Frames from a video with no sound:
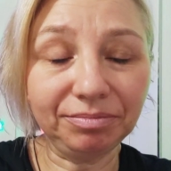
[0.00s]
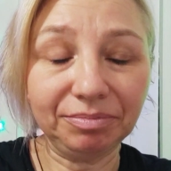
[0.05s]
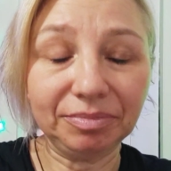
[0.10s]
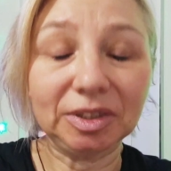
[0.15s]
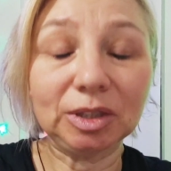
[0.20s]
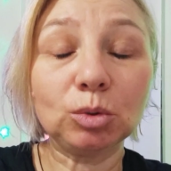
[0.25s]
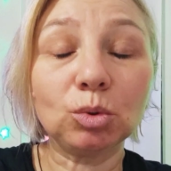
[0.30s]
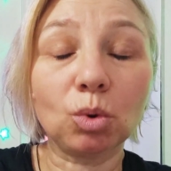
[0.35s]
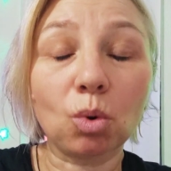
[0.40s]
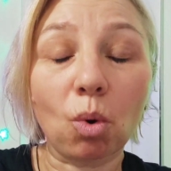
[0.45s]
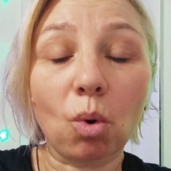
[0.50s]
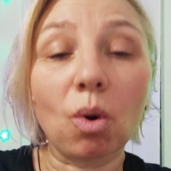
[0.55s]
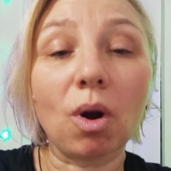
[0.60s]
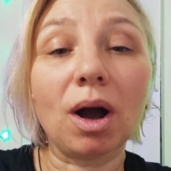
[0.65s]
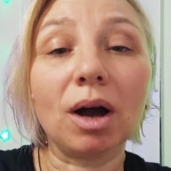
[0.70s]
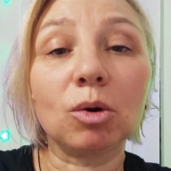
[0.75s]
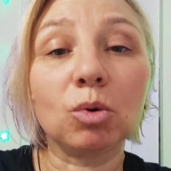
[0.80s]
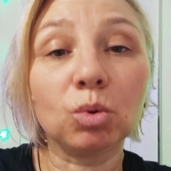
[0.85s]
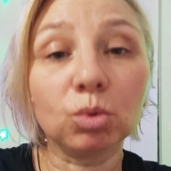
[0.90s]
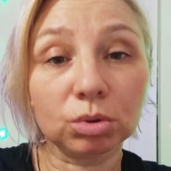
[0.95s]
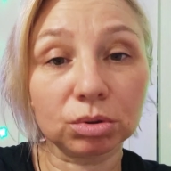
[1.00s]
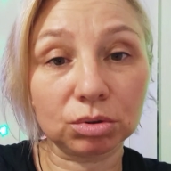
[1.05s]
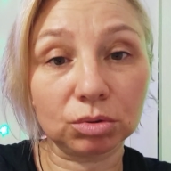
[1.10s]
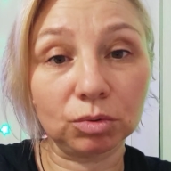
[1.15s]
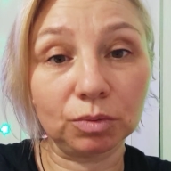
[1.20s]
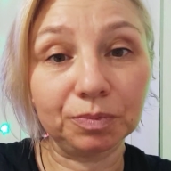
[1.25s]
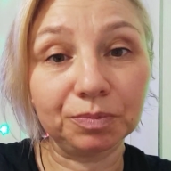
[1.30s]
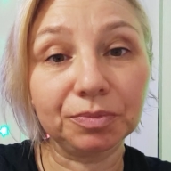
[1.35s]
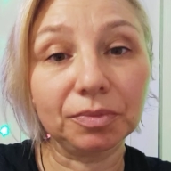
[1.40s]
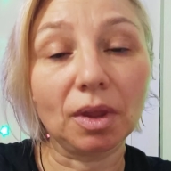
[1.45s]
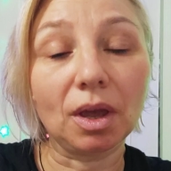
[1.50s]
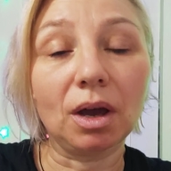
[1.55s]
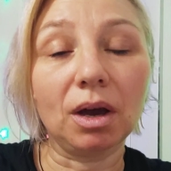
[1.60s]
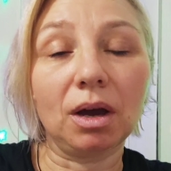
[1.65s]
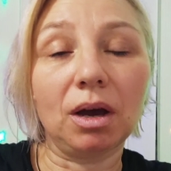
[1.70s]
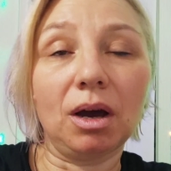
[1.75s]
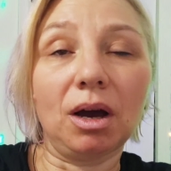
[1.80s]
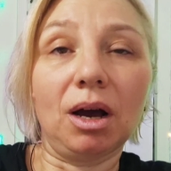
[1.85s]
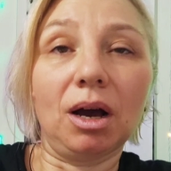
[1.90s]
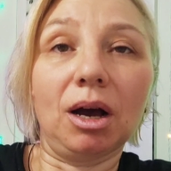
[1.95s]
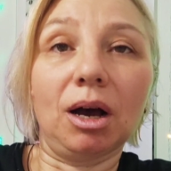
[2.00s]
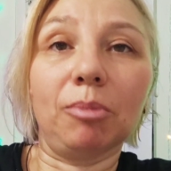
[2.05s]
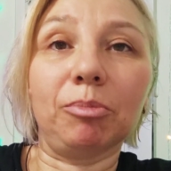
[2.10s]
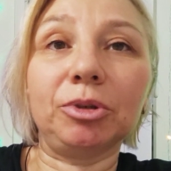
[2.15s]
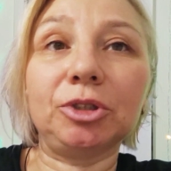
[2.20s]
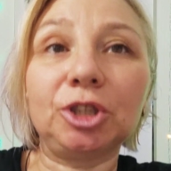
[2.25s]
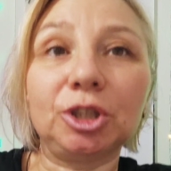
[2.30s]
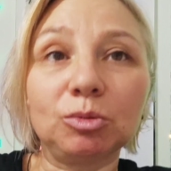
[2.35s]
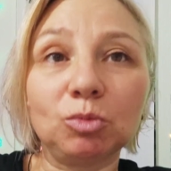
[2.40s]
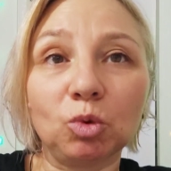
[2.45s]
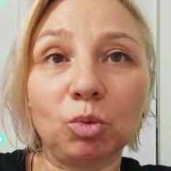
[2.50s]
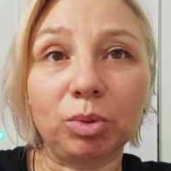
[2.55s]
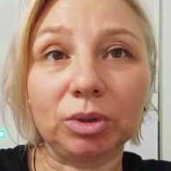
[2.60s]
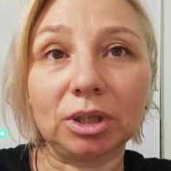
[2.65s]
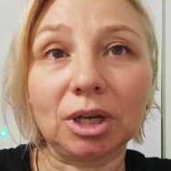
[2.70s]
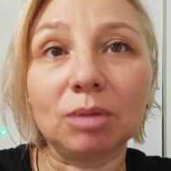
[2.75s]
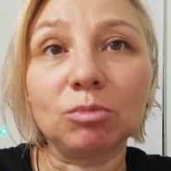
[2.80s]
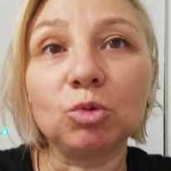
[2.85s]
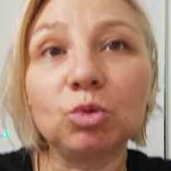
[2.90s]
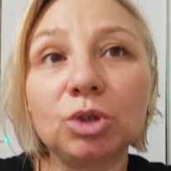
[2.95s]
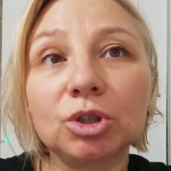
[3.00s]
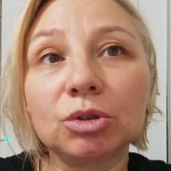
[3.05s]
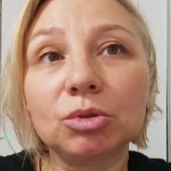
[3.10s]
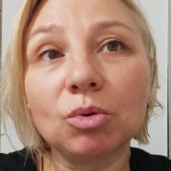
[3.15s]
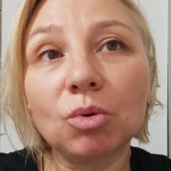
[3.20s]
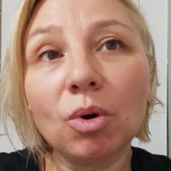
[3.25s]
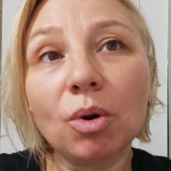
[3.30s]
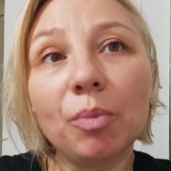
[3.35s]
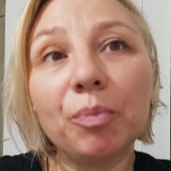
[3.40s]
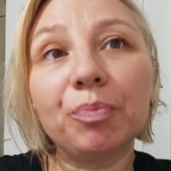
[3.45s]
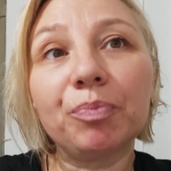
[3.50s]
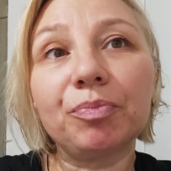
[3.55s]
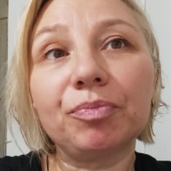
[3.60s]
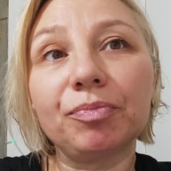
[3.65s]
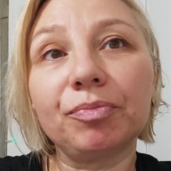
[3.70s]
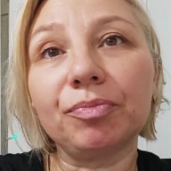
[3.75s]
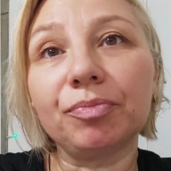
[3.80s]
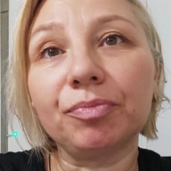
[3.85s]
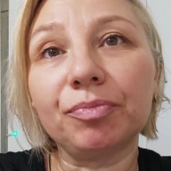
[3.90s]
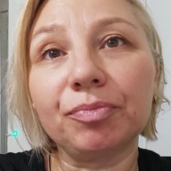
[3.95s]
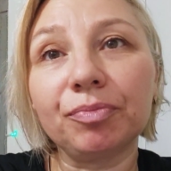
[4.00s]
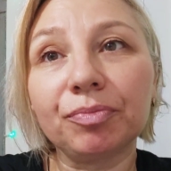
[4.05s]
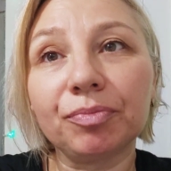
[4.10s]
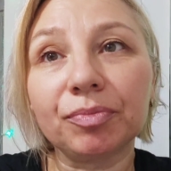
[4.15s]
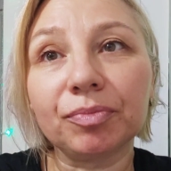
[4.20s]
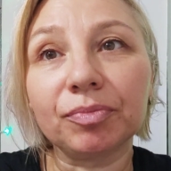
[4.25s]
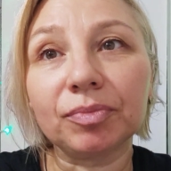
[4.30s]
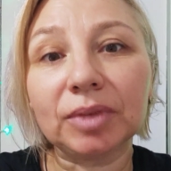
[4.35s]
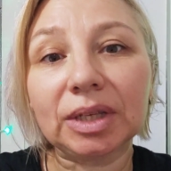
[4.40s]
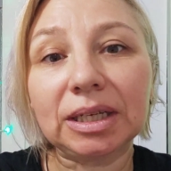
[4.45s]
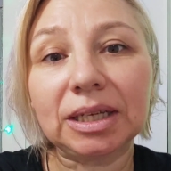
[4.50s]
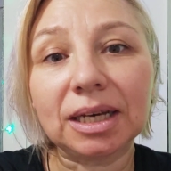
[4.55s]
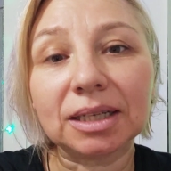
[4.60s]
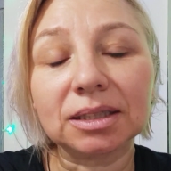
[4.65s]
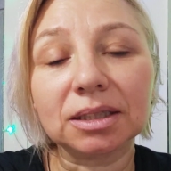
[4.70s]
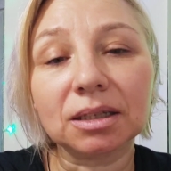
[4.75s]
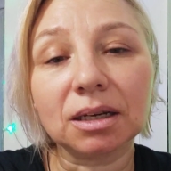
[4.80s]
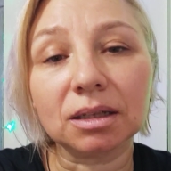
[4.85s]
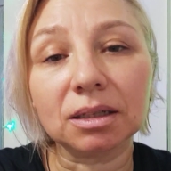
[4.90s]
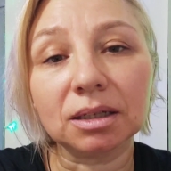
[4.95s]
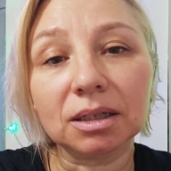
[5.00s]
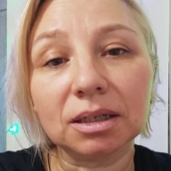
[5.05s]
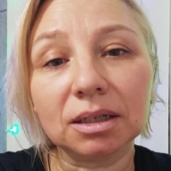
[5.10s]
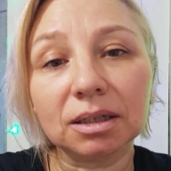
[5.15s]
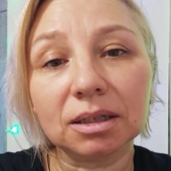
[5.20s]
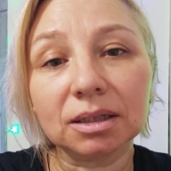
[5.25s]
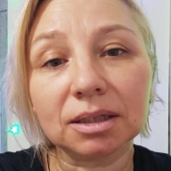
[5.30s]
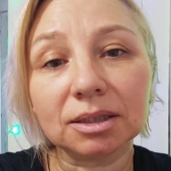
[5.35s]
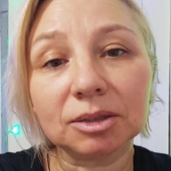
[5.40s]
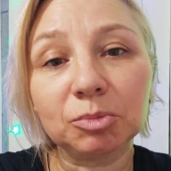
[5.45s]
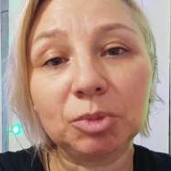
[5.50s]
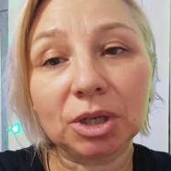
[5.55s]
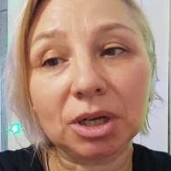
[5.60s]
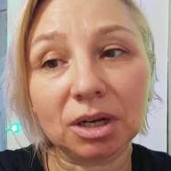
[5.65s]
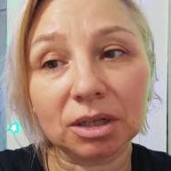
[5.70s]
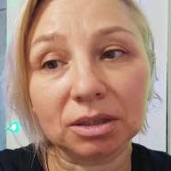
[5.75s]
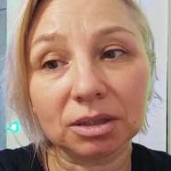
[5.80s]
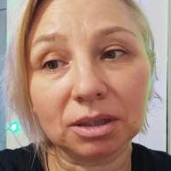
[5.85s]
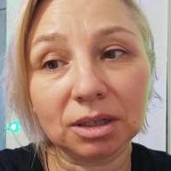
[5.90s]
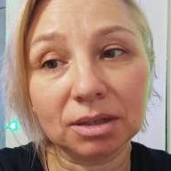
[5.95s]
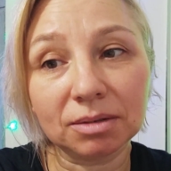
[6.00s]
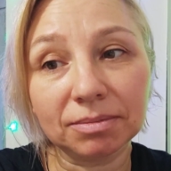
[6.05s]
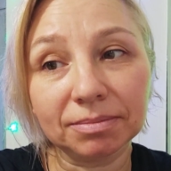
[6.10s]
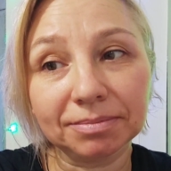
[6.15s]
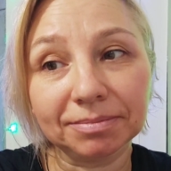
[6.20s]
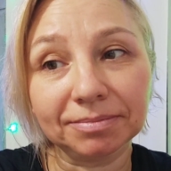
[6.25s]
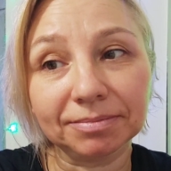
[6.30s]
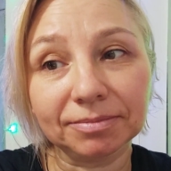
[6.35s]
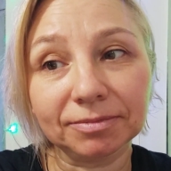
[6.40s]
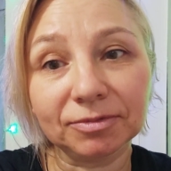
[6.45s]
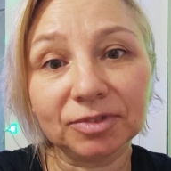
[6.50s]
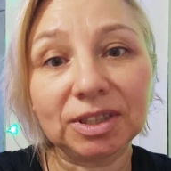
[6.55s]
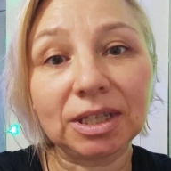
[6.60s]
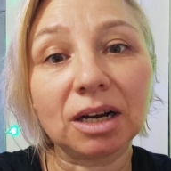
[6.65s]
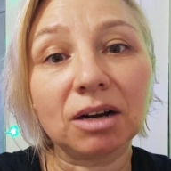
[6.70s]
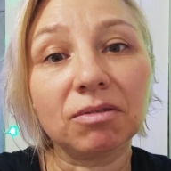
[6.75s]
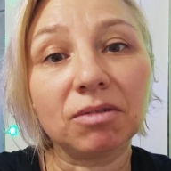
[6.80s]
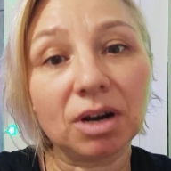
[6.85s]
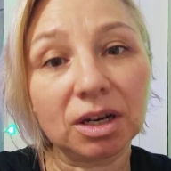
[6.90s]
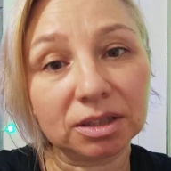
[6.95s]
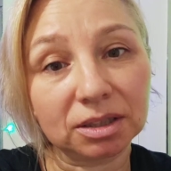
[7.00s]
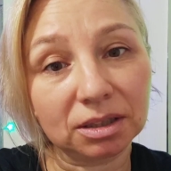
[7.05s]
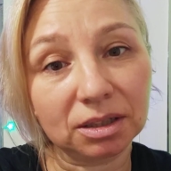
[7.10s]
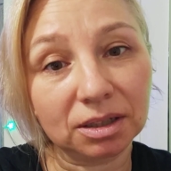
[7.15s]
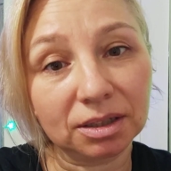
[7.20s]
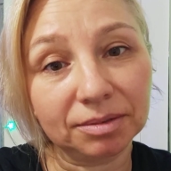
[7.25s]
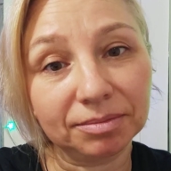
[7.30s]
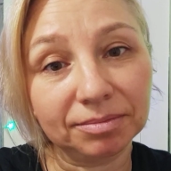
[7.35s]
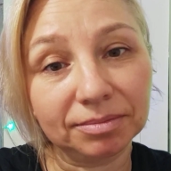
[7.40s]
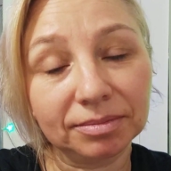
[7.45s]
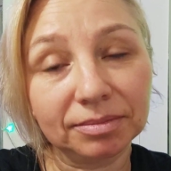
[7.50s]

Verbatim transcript: не уроку, а курсу. Почему? Потому что я стала разбираться в заквасках,